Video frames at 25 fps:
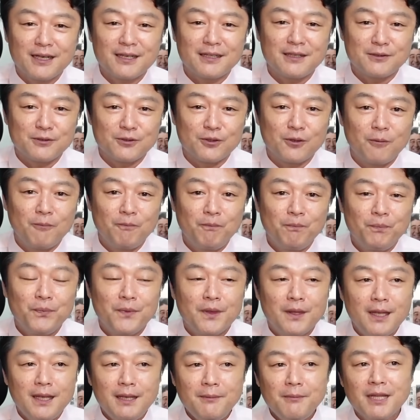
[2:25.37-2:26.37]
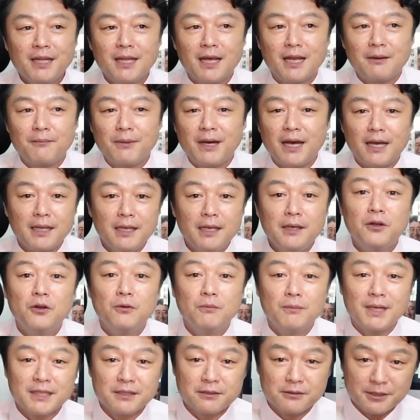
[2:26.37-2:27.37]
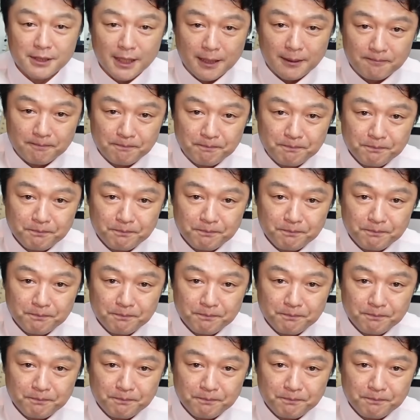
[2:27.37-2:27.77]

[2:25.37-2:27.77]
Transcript: けですよで今ならばイーロン・マスクさん